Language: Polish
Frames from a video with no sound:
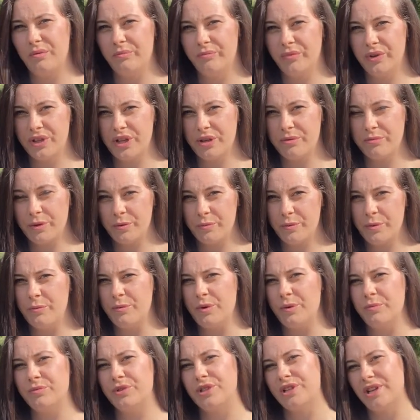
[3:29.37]
Potem
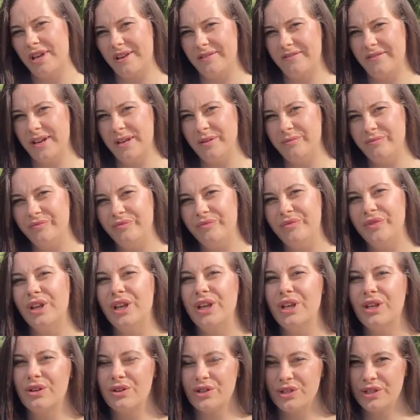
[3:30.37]
robimy przerwę
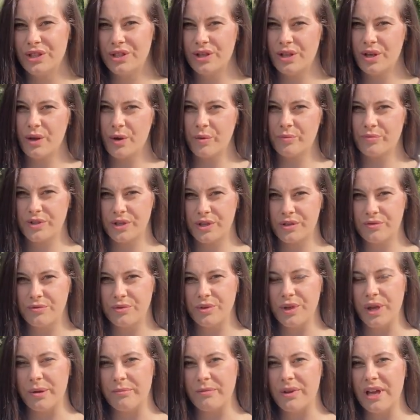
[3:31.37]
i rośliny
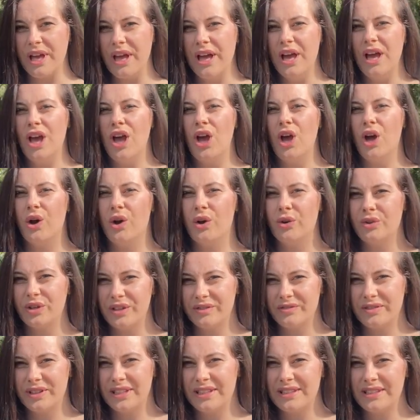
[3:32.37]
obserwujemy. One
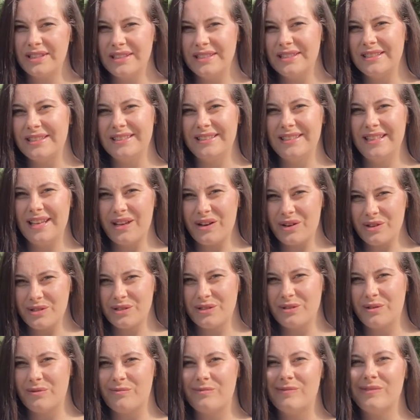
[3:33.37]
wtedy nie
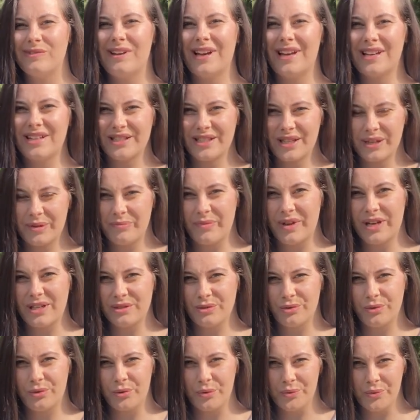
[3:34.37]
rosną aż tak
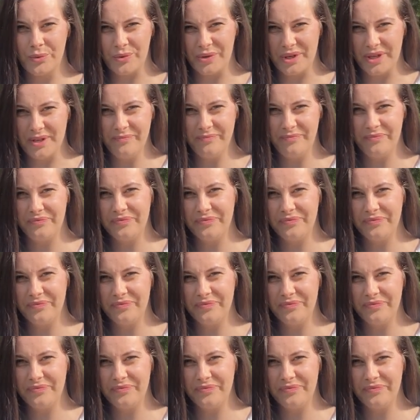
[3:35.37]
bardzo do góry.